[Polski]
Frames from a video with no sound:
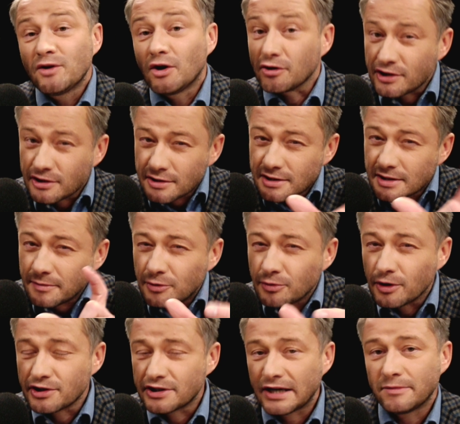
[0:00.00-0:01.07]
Choć z tymi
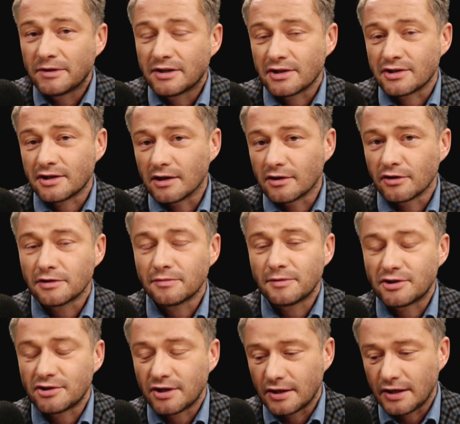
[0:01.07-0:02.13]
długościami też
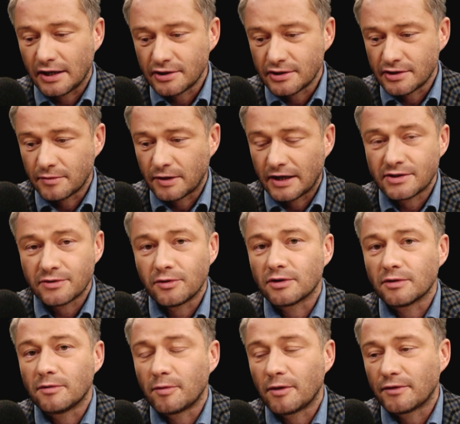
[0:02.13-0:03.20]
algorytmy dzisiaj inaczej sobie radzą, o
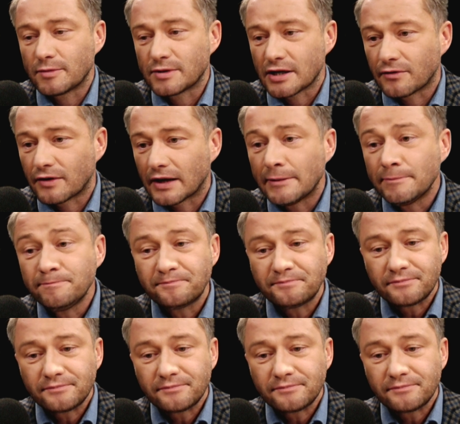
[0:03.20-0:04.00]
tym opowiem za chwilę